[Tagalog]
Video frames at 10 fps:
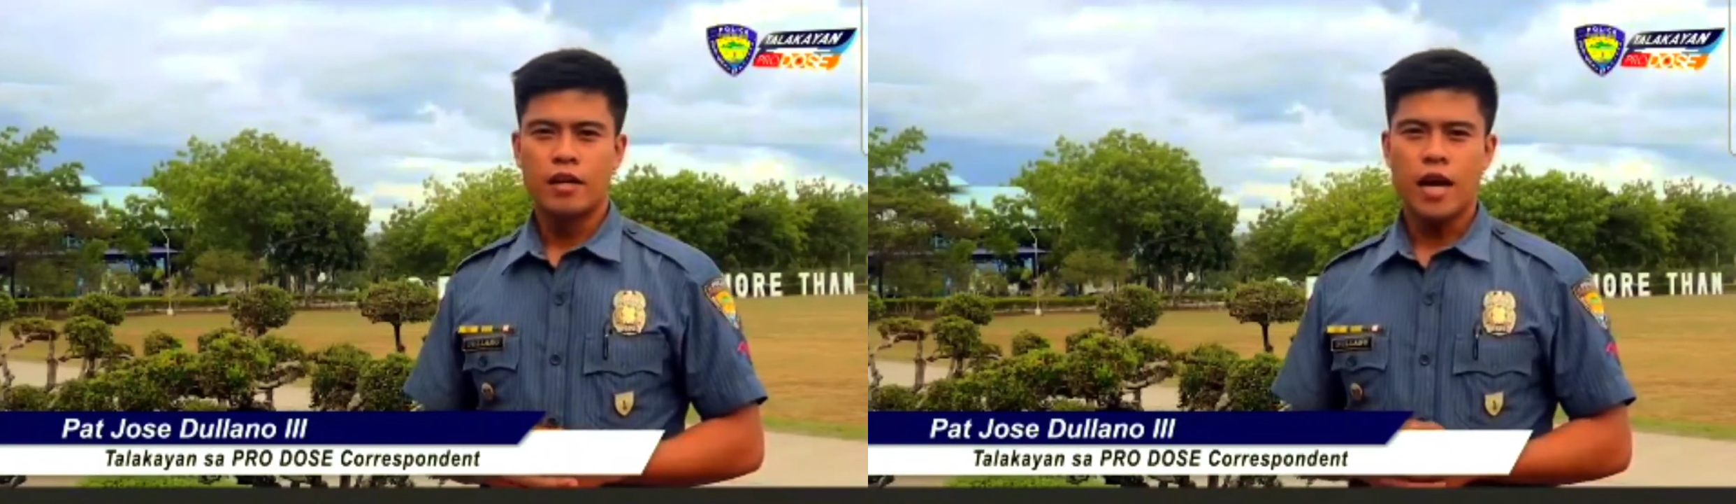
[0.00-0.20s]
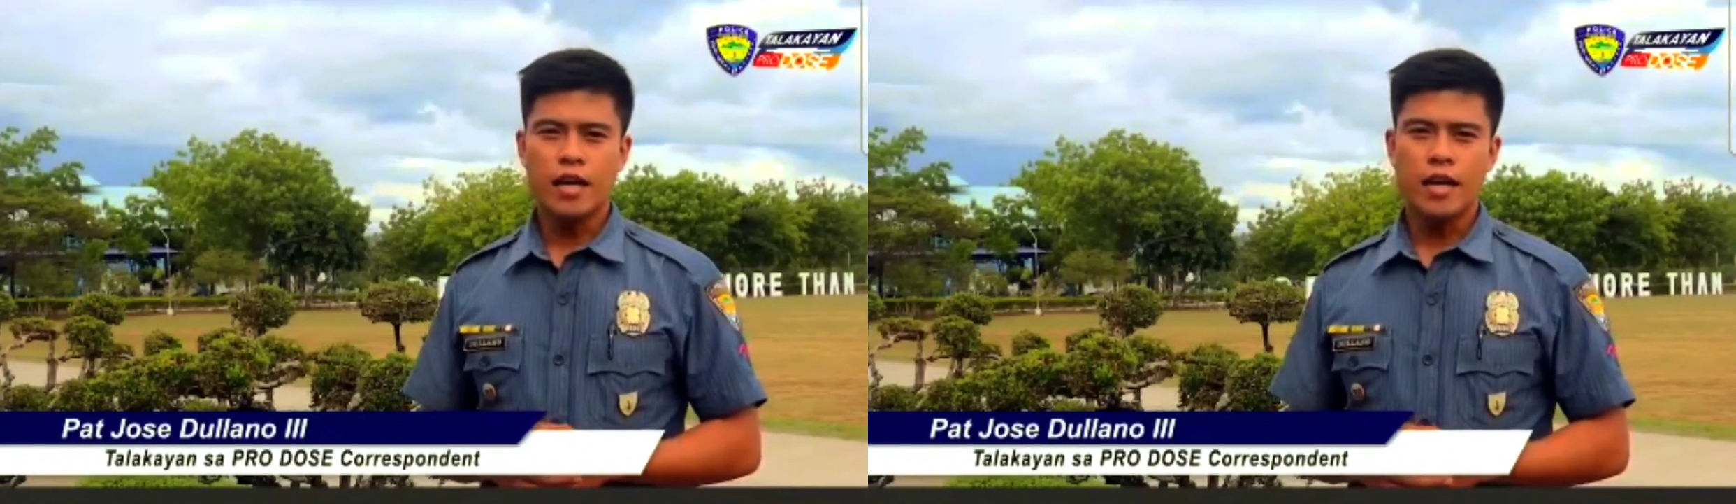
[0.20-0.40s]

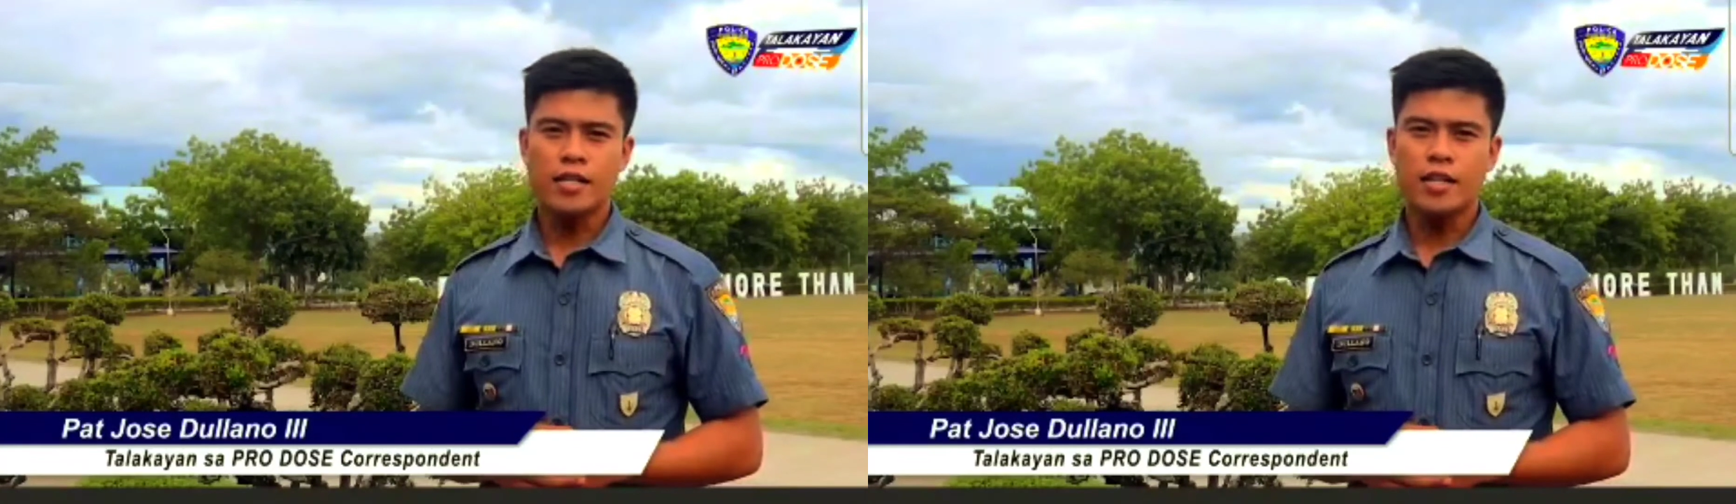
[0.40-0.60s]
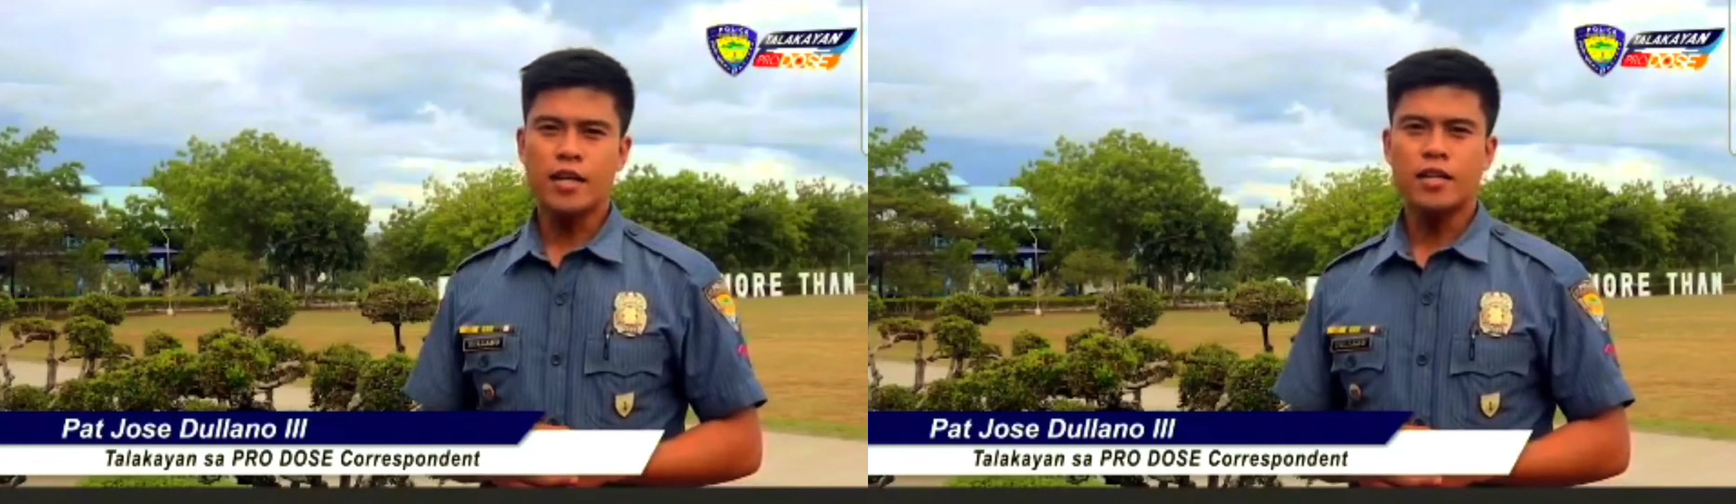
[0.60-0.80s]

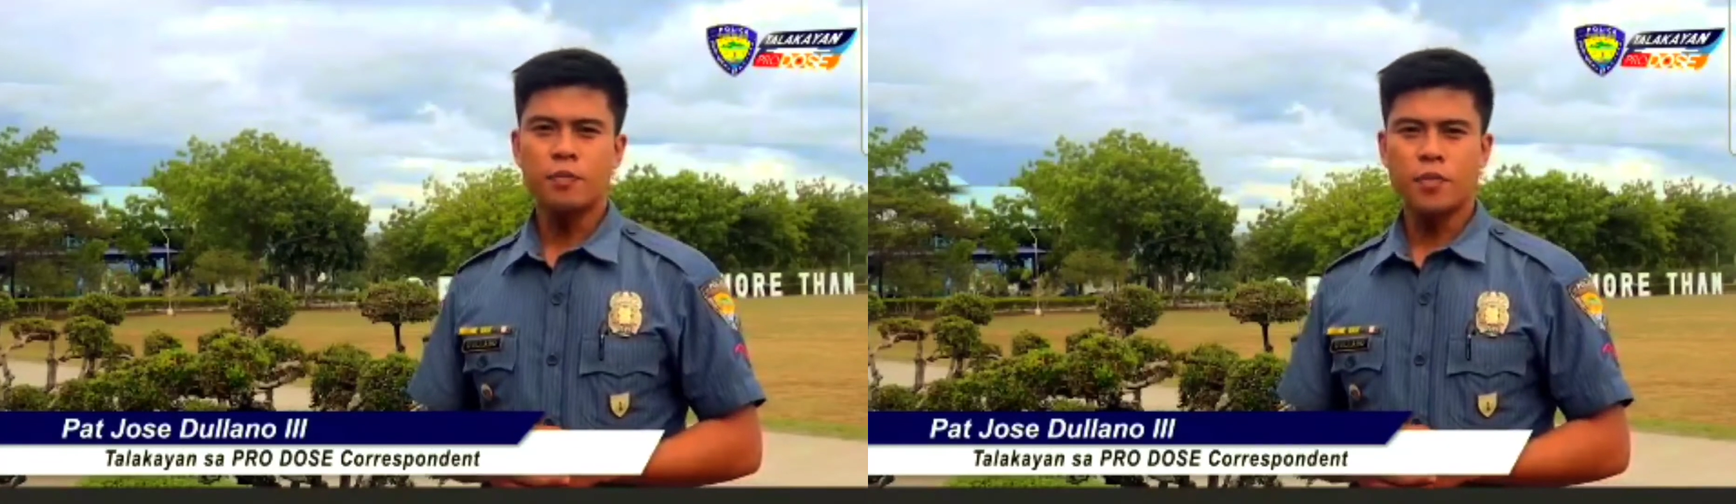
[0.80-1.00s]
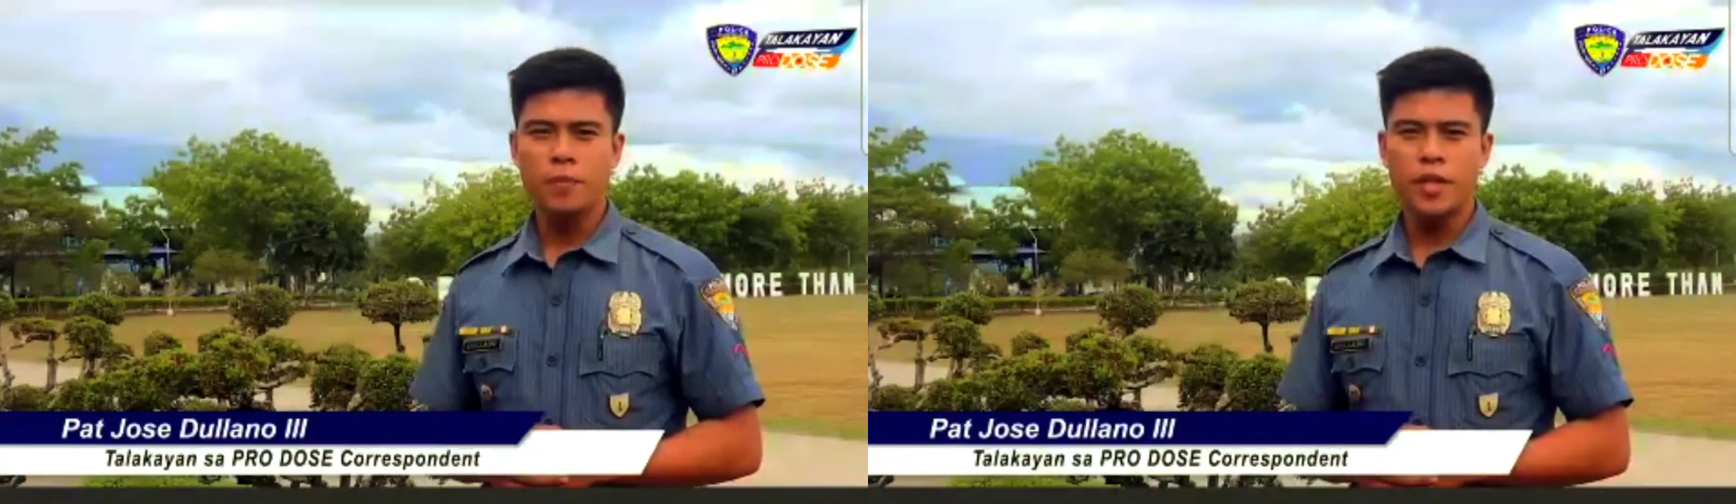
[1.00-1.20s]
Kalikasan ang
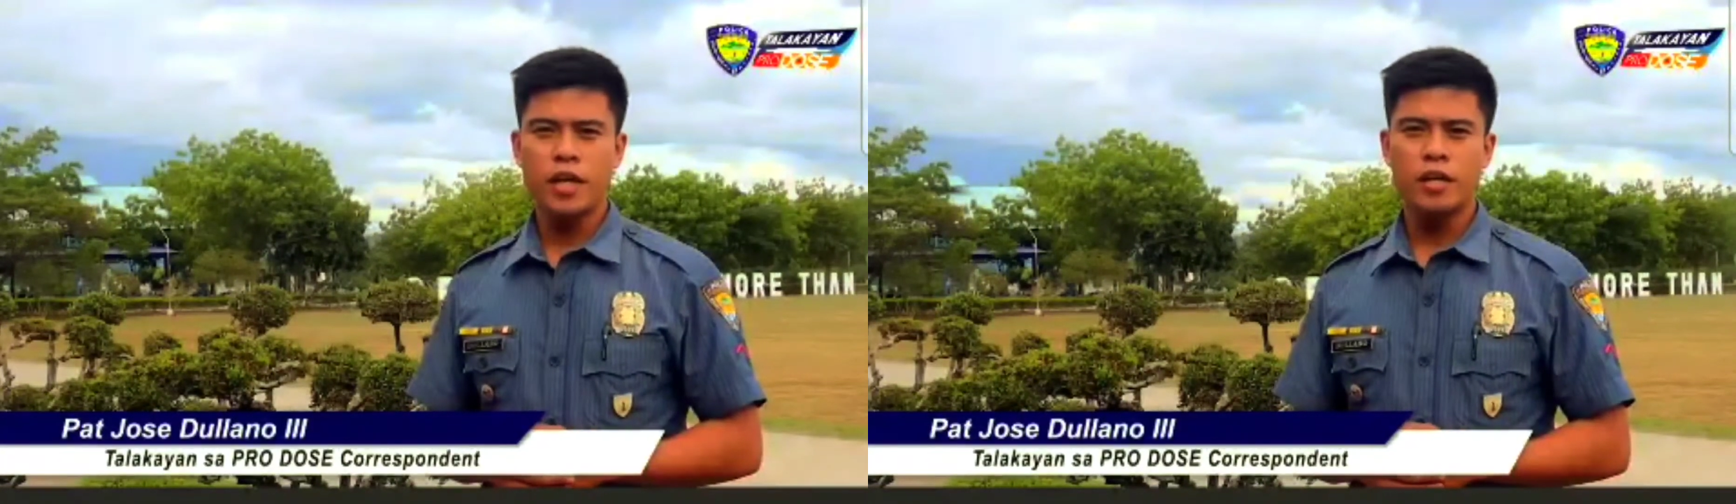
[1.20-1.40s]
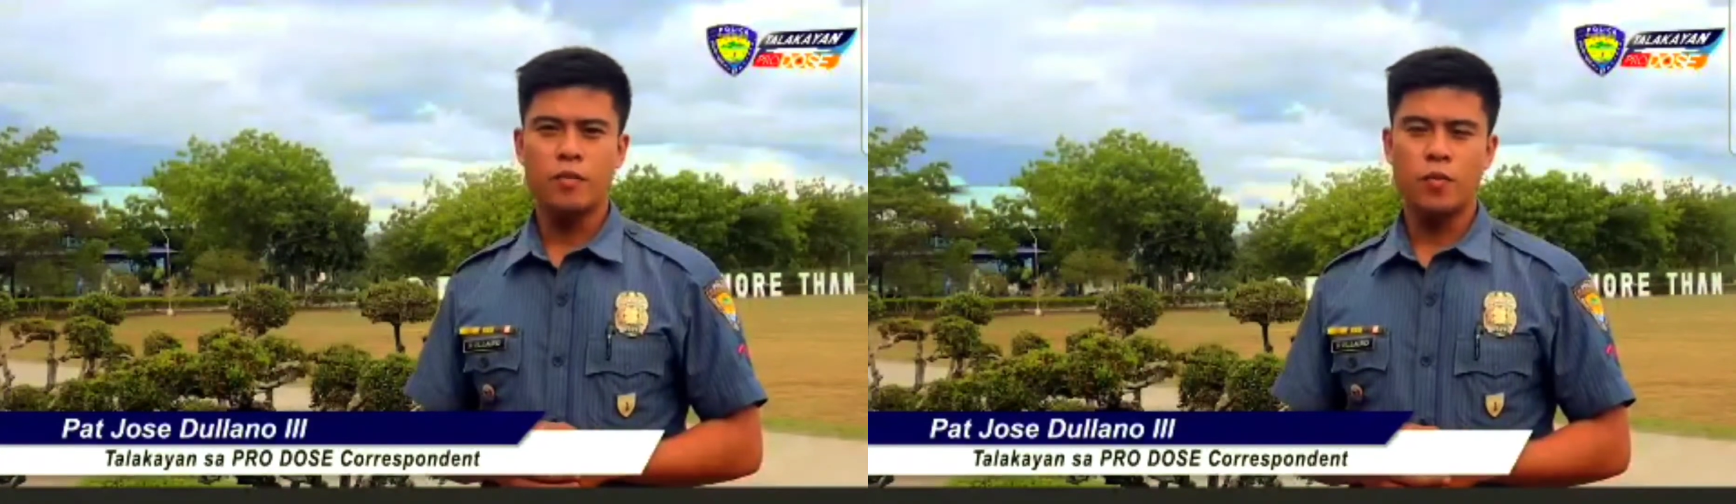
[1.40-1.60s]

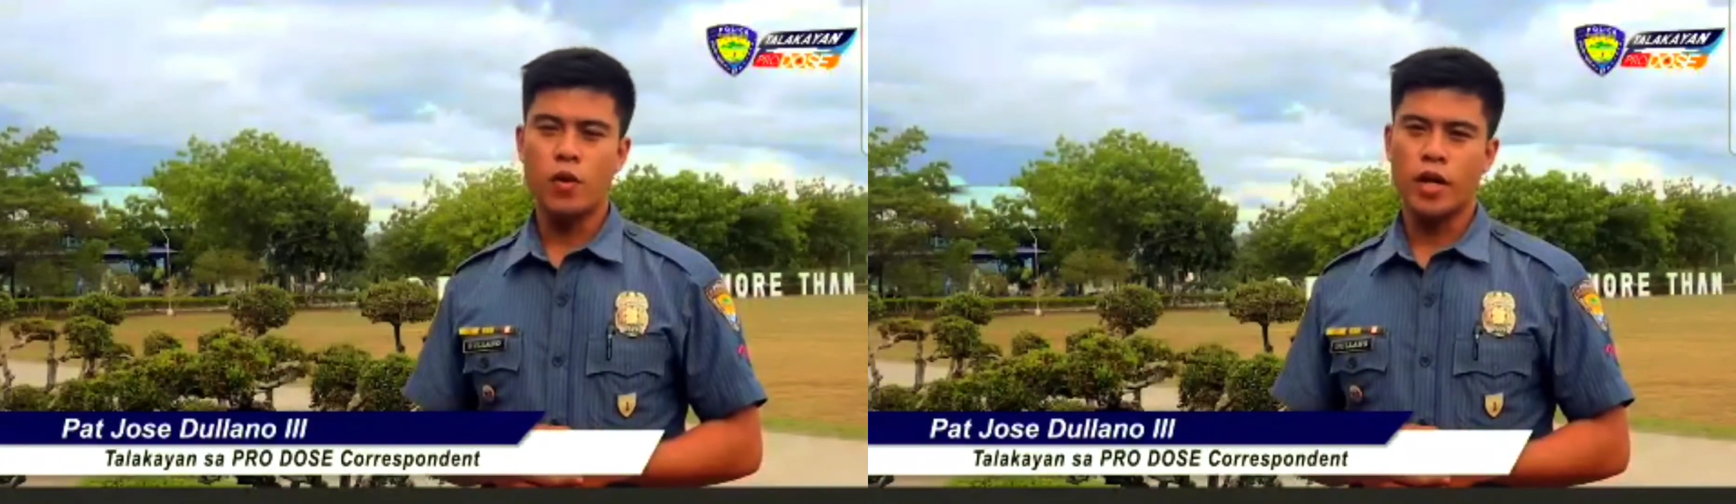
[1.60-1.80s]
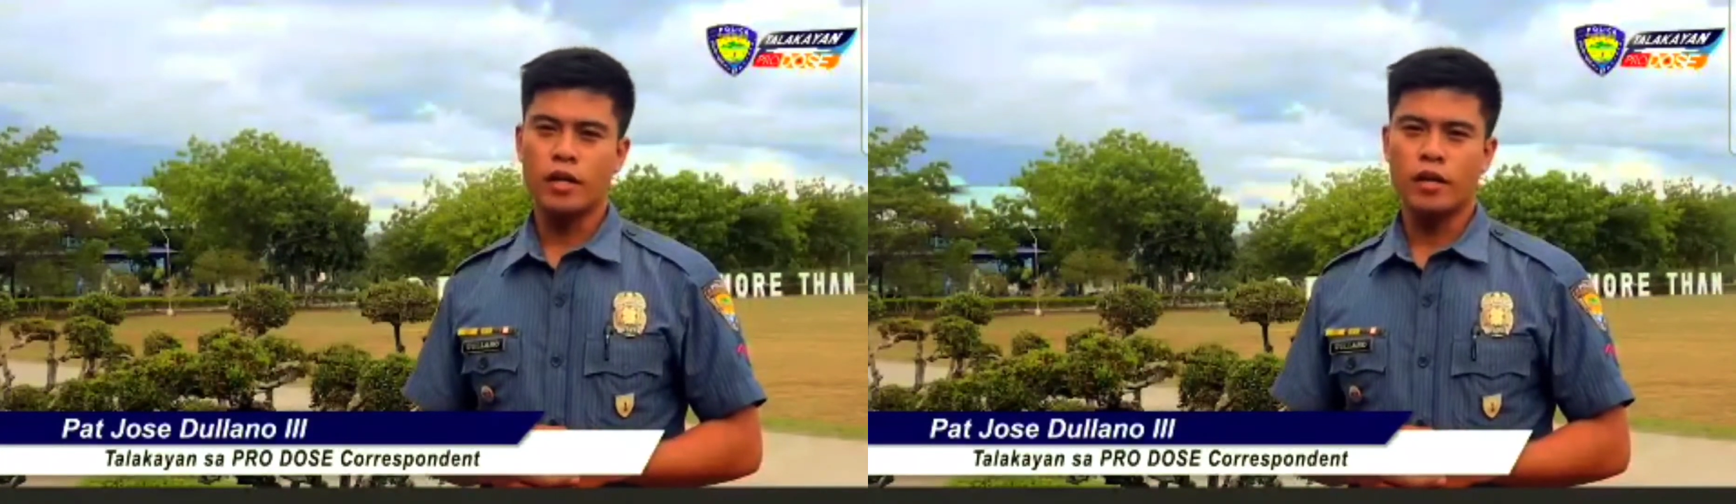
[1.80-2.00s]
nagbibigay ng
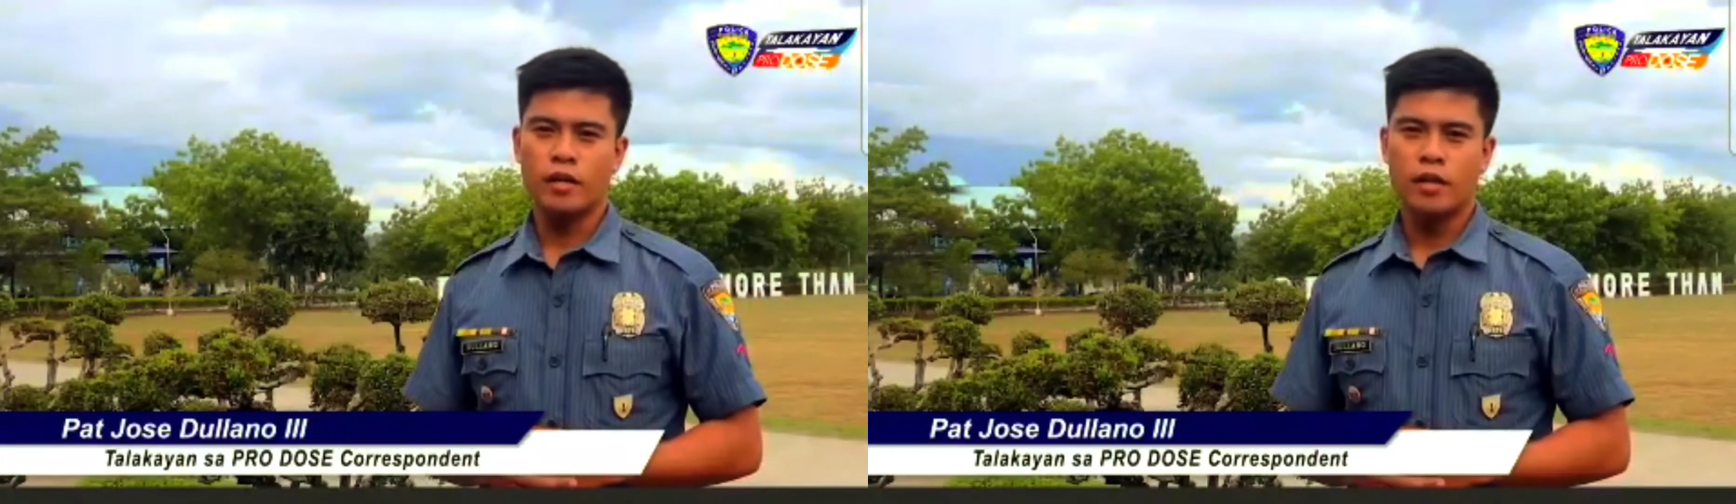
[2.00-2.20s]
buhay